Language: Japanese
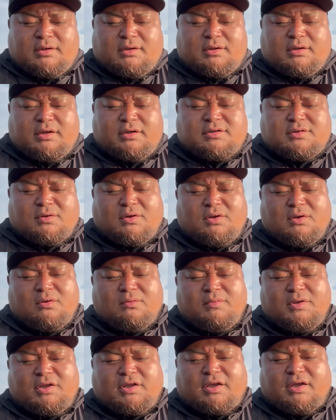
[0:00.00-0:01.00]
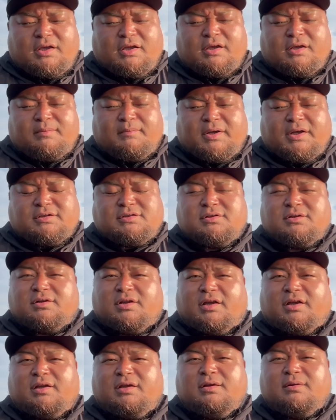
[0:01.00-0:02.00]
で、それを見て、まあすぐ
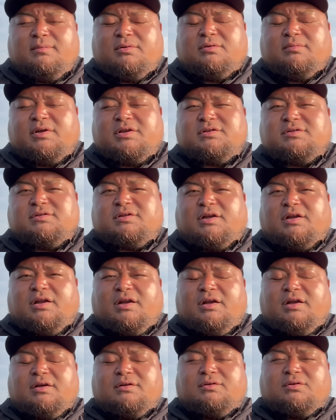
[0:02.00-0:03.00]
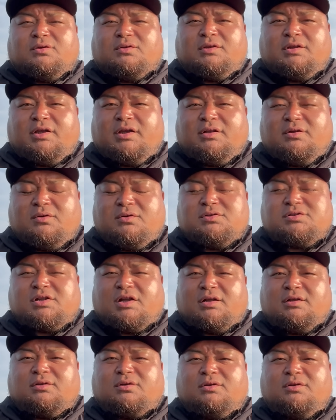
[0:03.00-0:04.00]
ね、僕マシューさんに連絡取って、どうし
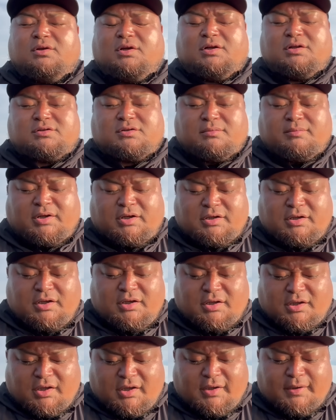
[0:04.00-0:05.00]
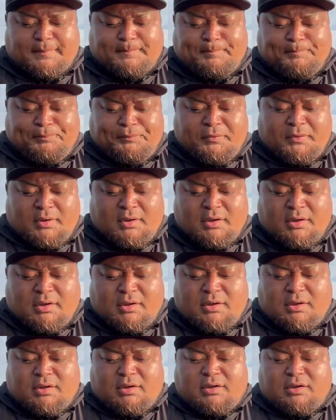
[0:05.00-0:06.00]
たんという話をまあ聞いて、
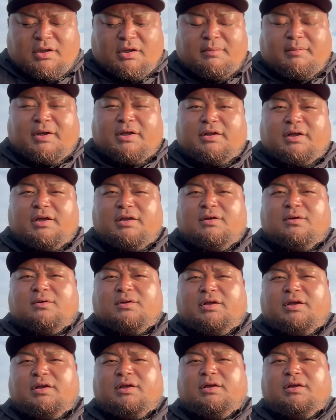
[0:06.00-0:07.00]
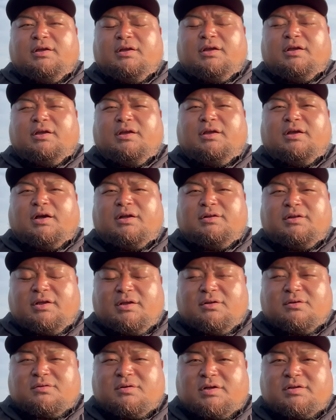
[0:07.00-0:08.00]
で、まあ内容をね、ある
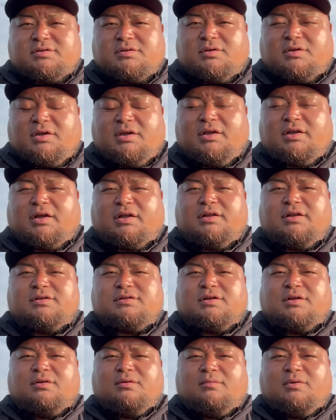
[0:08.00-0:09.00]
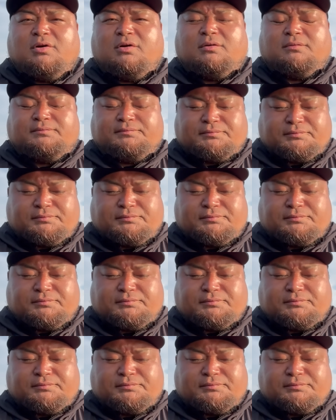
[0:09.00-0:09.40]
程度詳しく聞いたんですけども、